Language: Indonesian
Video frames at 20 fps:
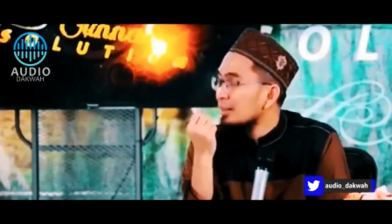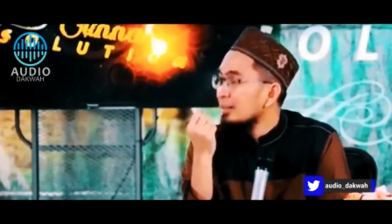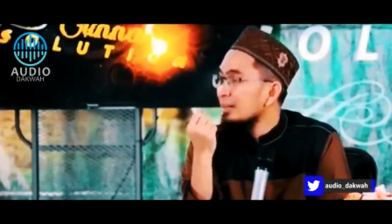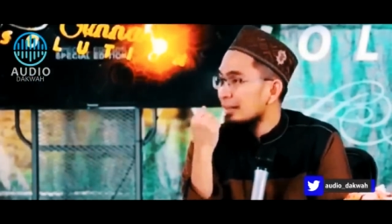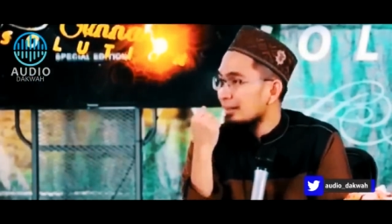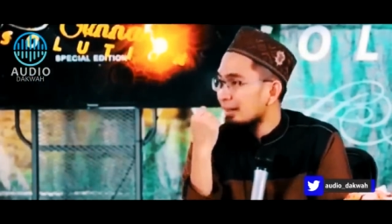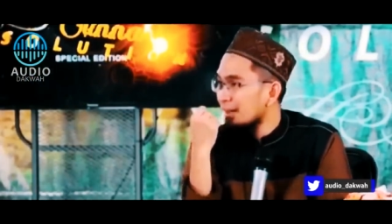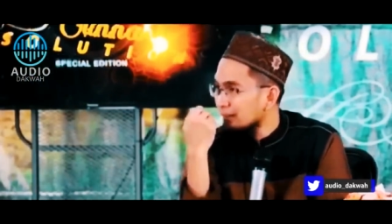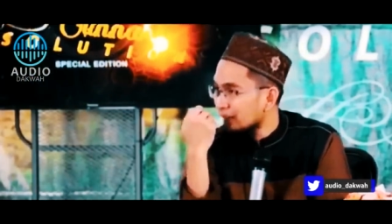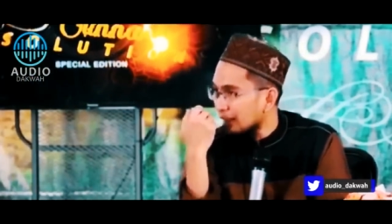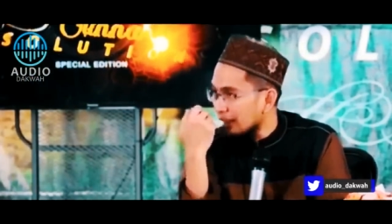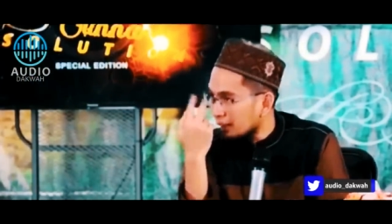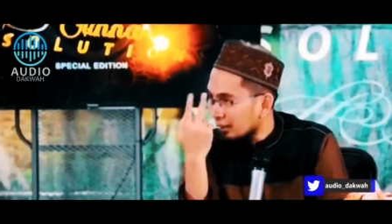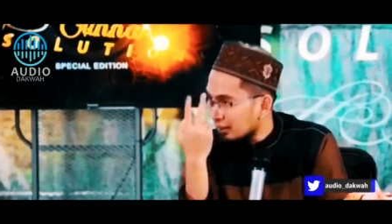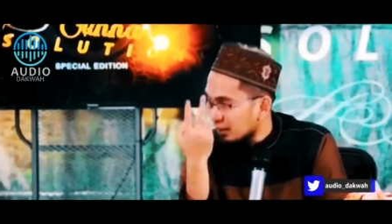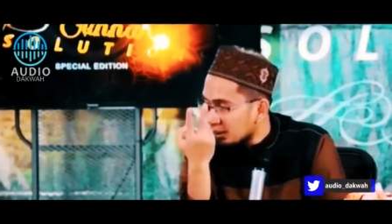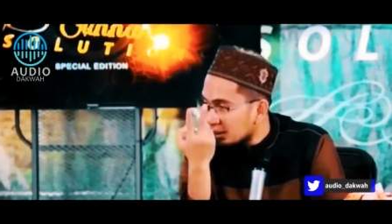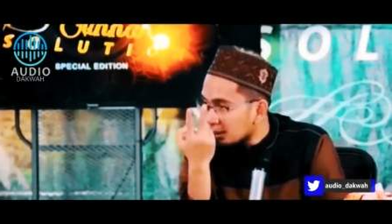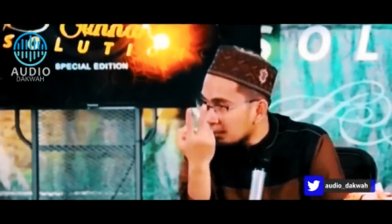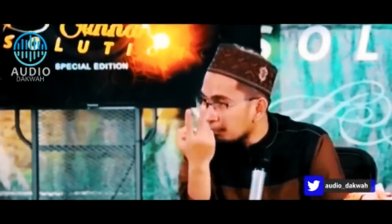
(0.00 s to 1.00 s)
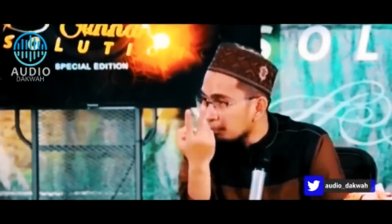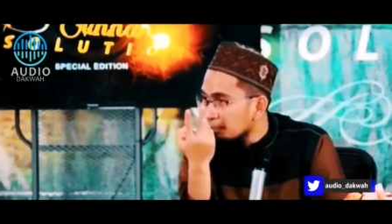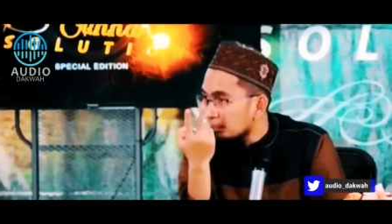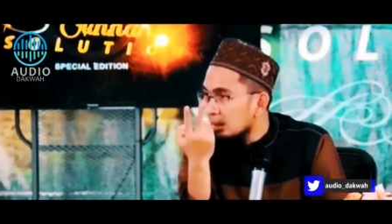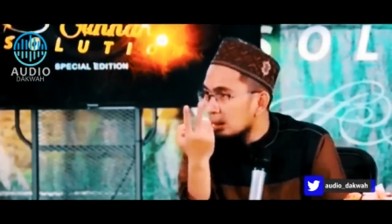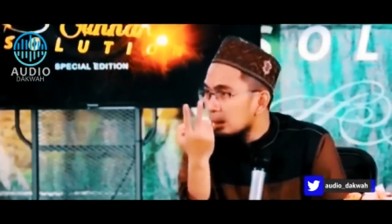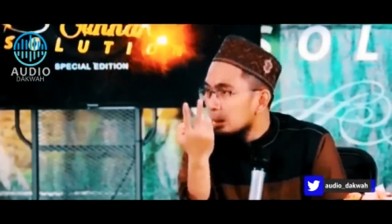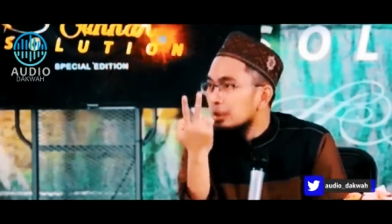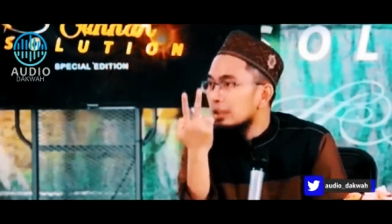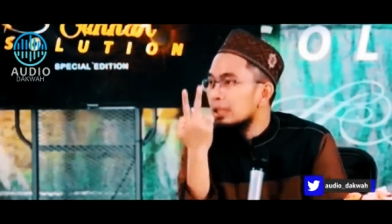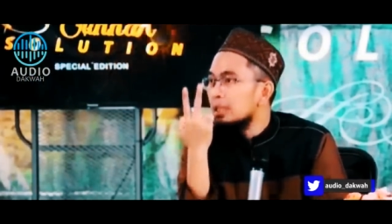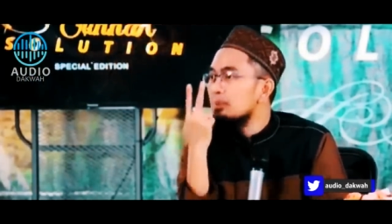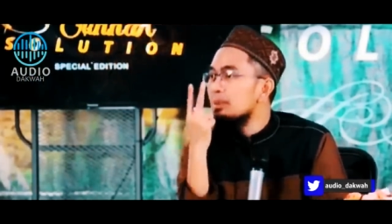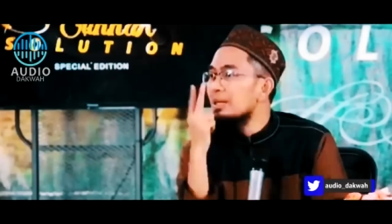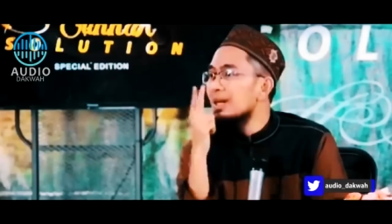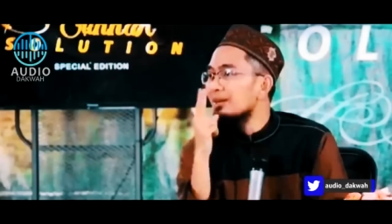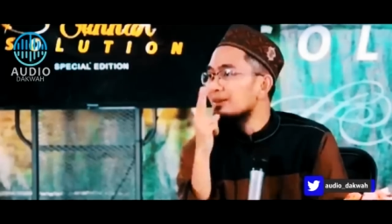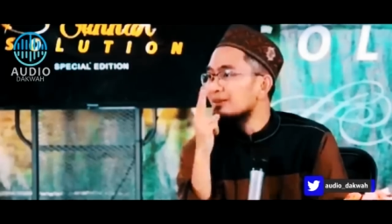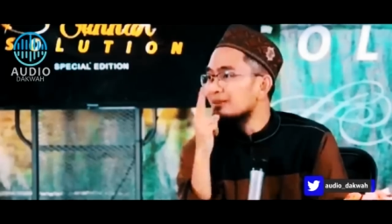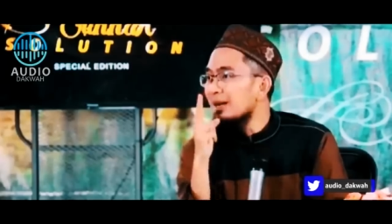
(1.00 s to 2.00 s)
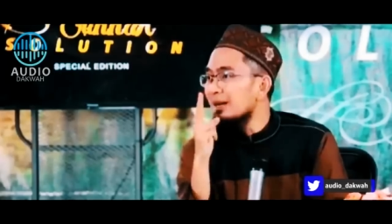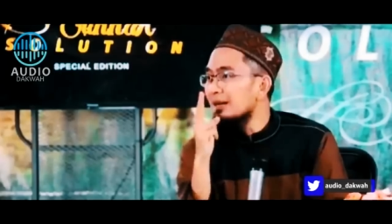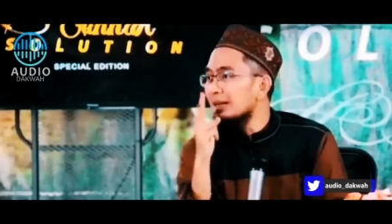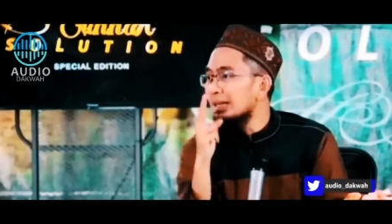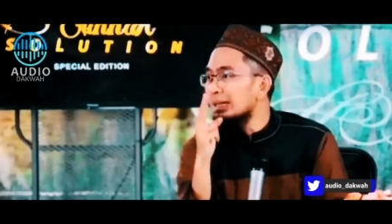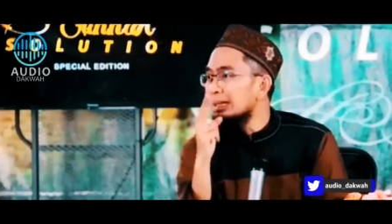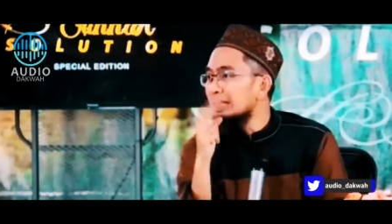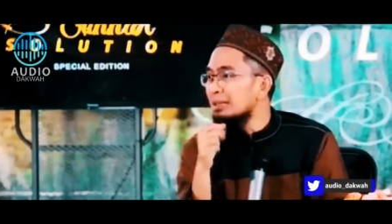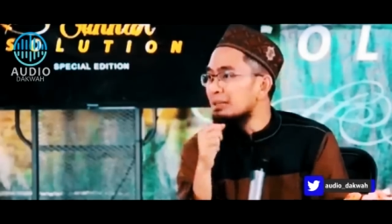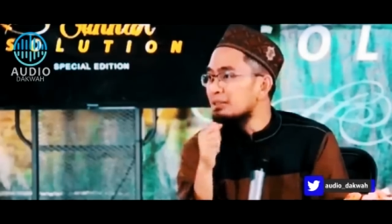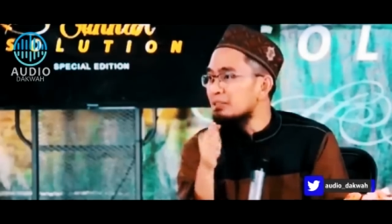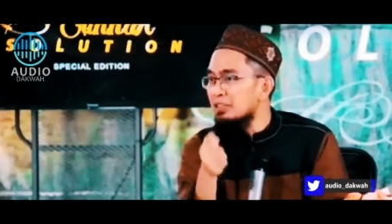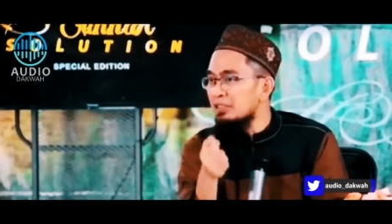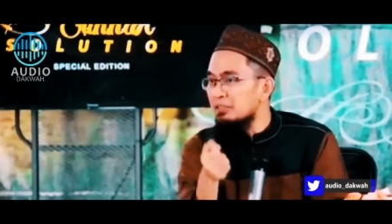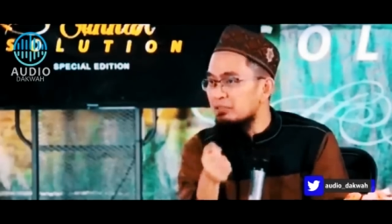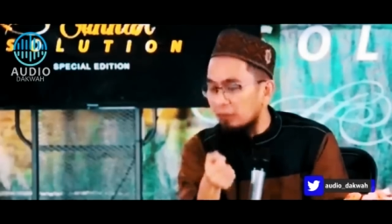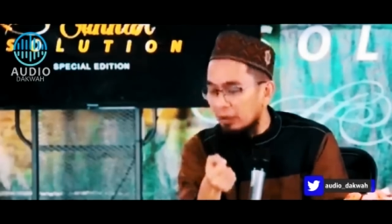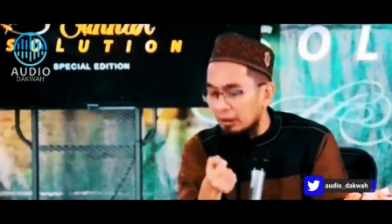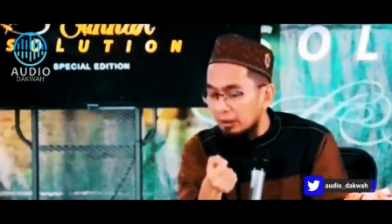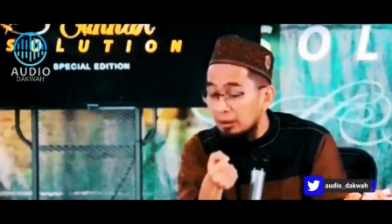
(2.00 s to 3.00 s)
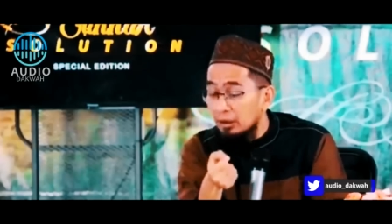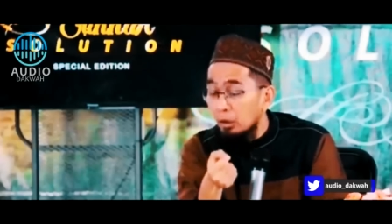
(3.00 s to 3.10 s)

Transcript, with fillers: Nah yang terakhir, dibiasakan istighfar